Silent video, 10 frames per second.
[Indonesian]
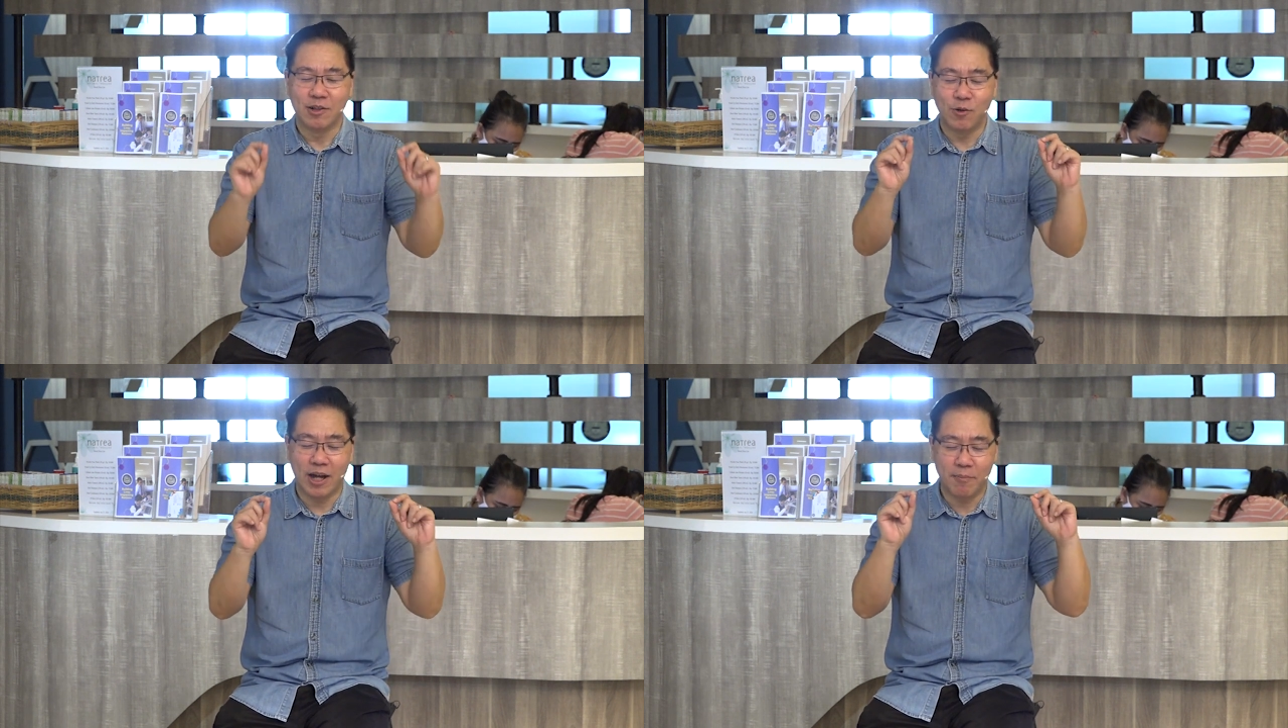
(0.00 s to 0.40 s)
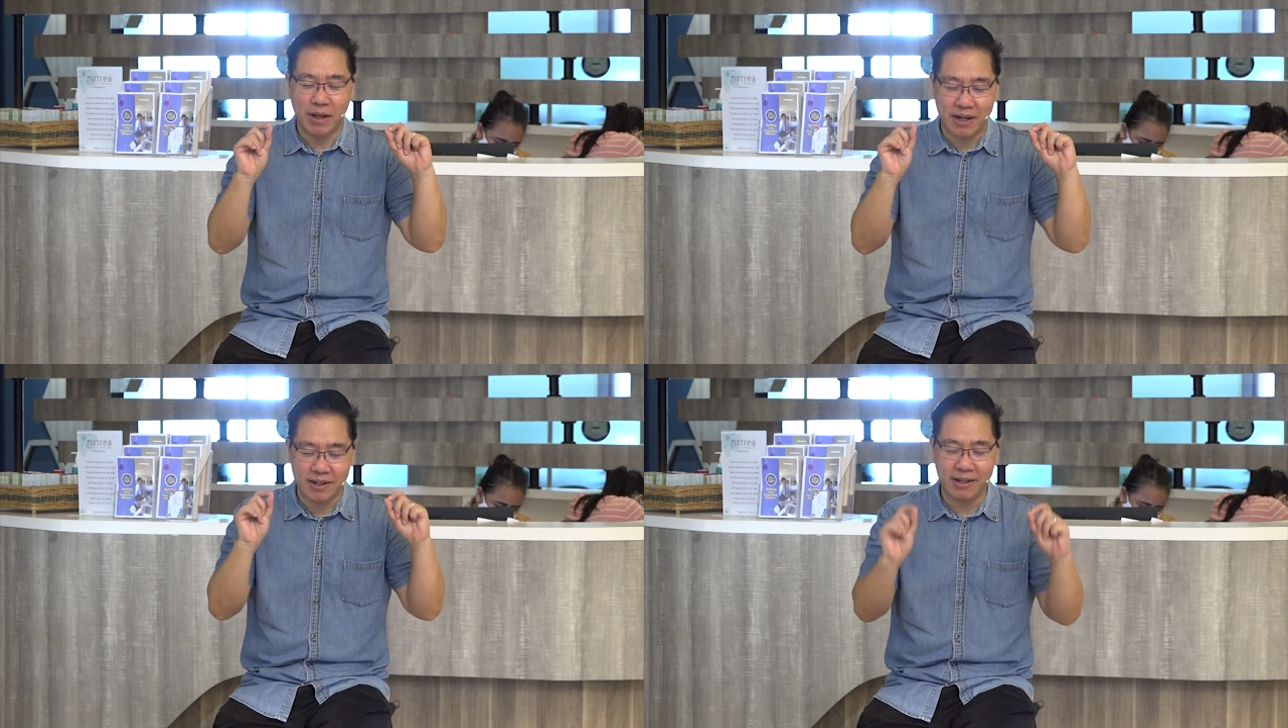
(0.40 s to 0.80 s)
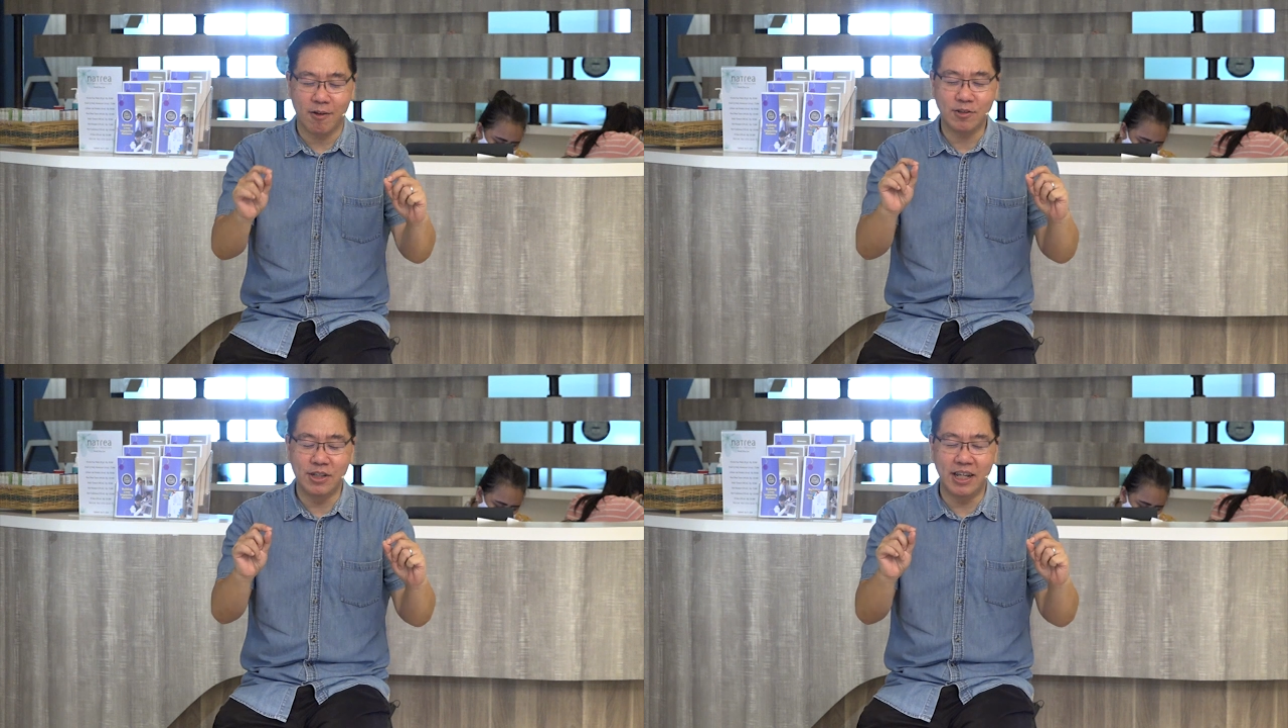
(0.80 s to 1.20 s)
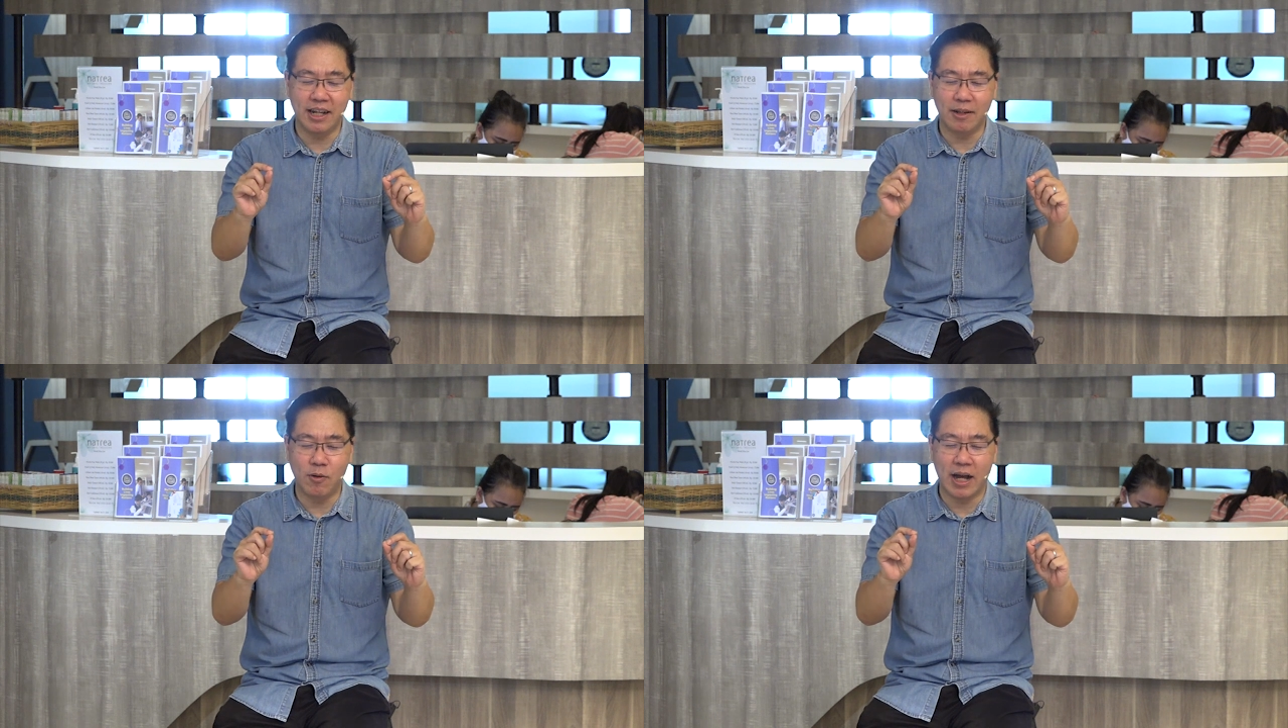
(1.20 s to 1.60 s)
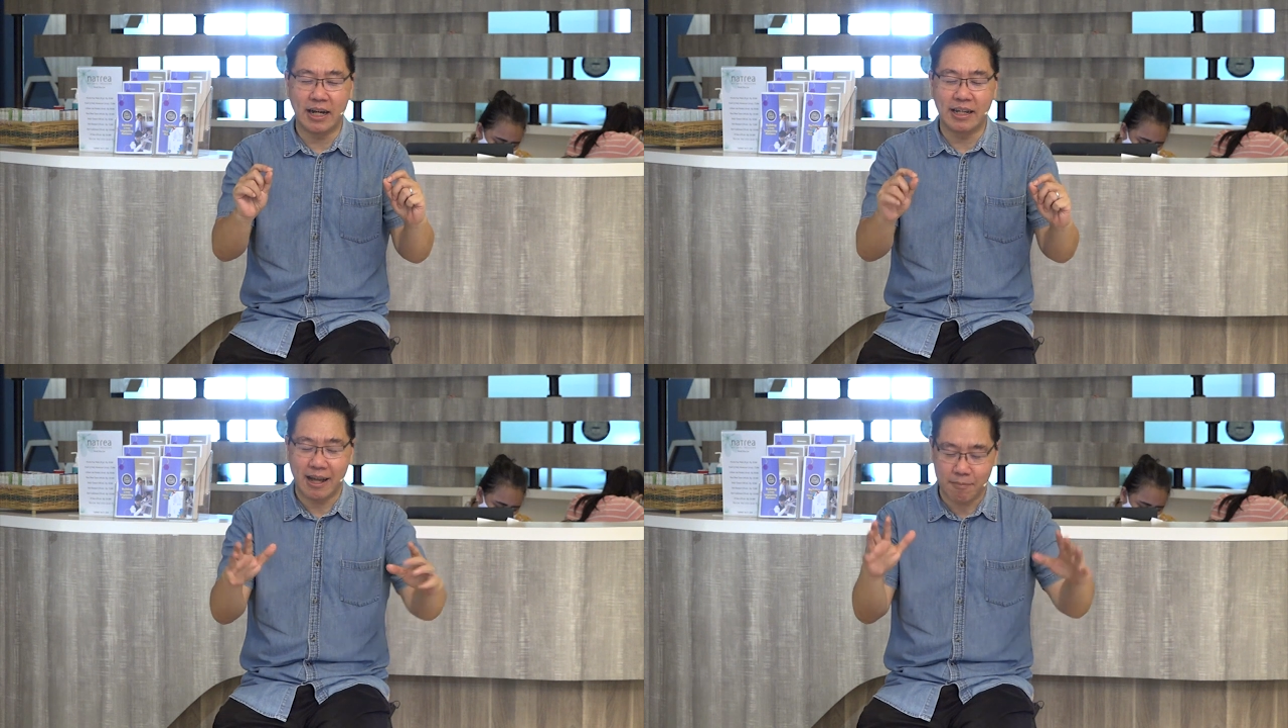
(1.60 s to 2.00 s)
Tuhan biar Engkau sendiri
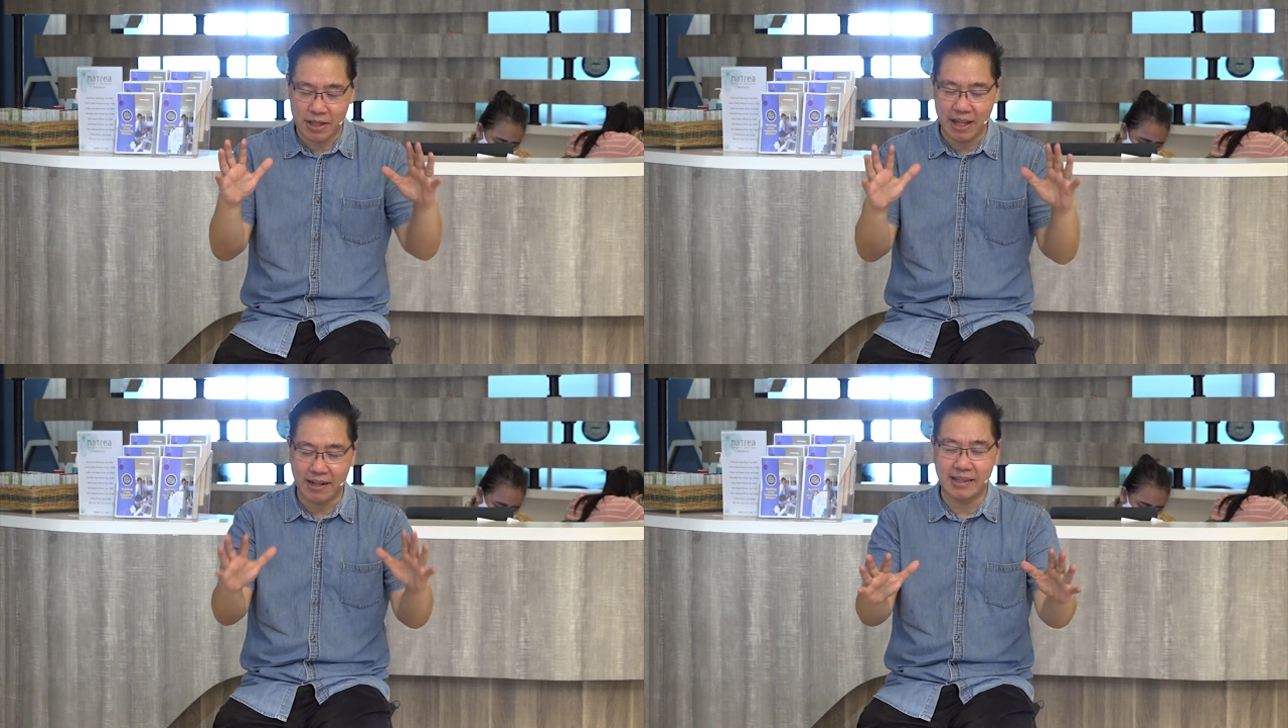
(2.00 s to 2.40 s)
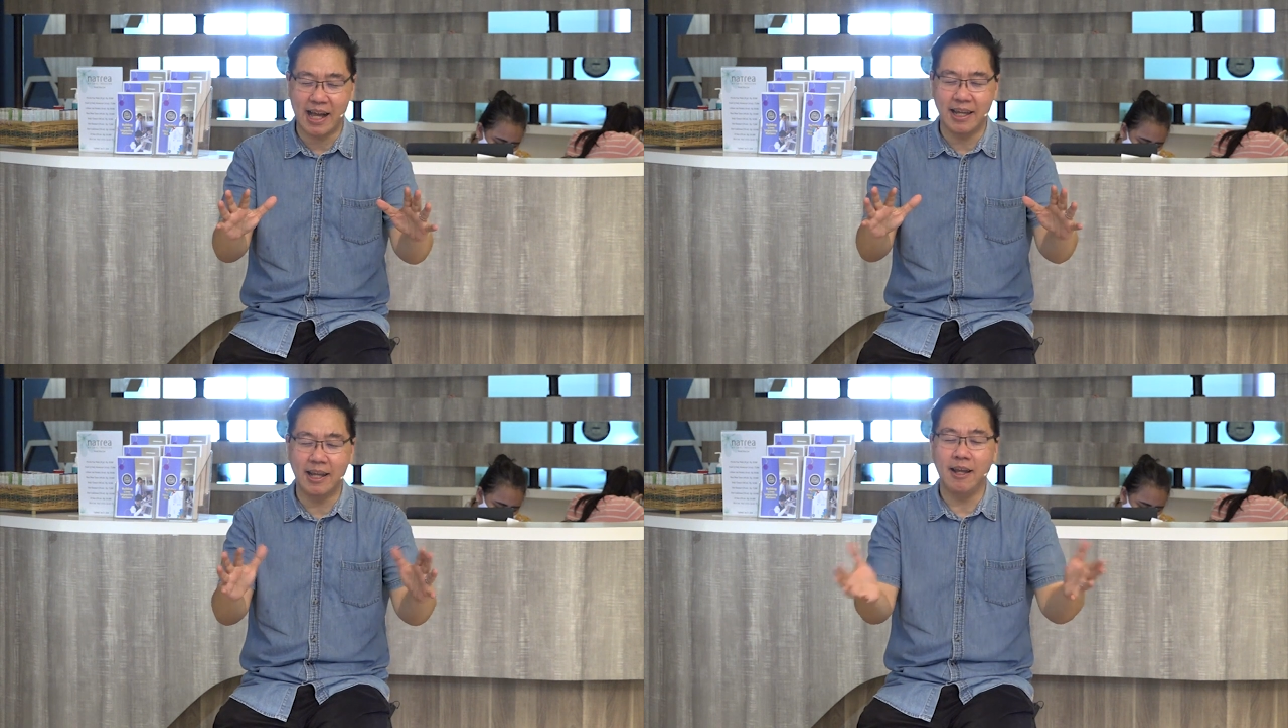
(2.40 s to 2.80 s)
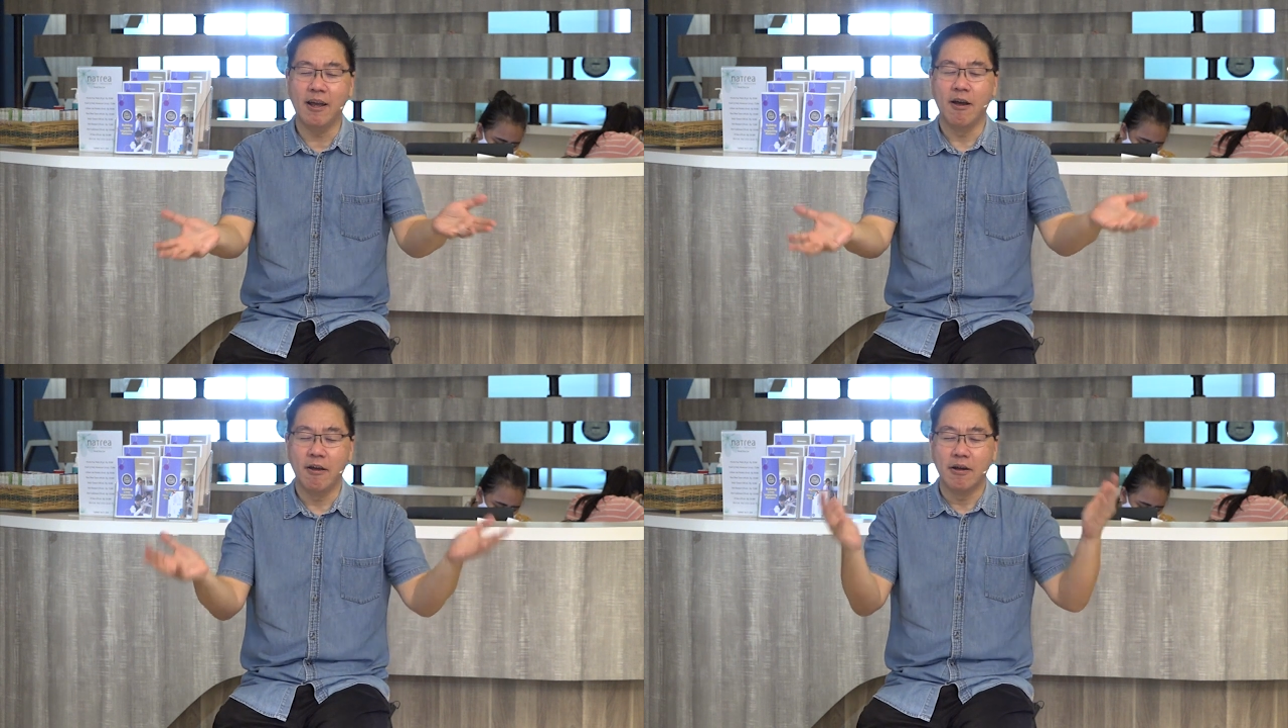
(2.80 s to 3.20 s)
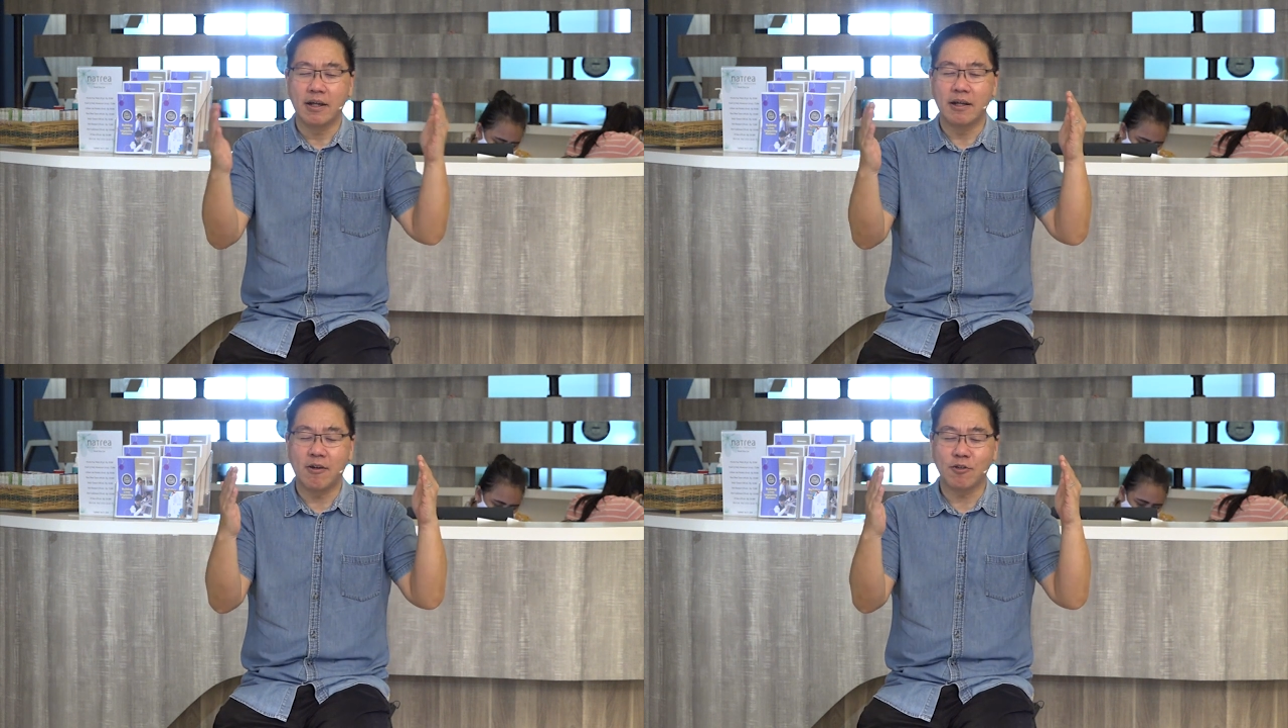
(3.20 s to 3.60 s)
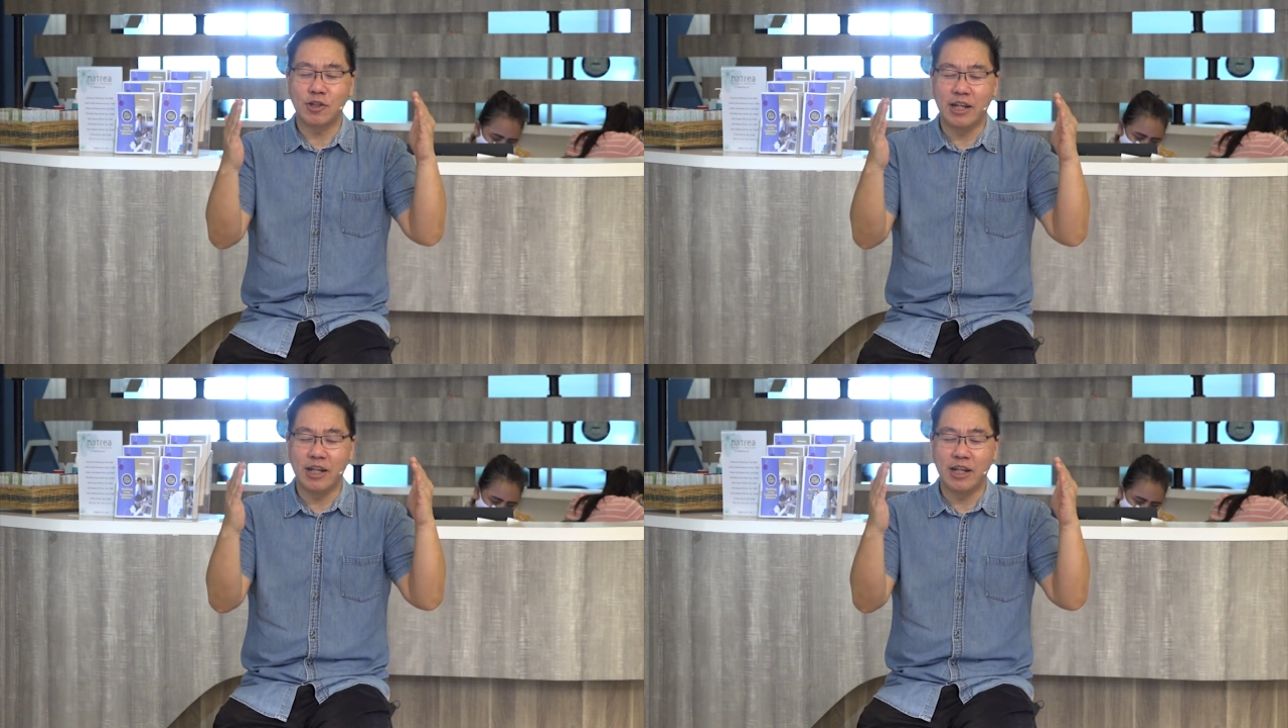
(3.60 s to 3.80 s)
Tuhan yang menyertai Engkau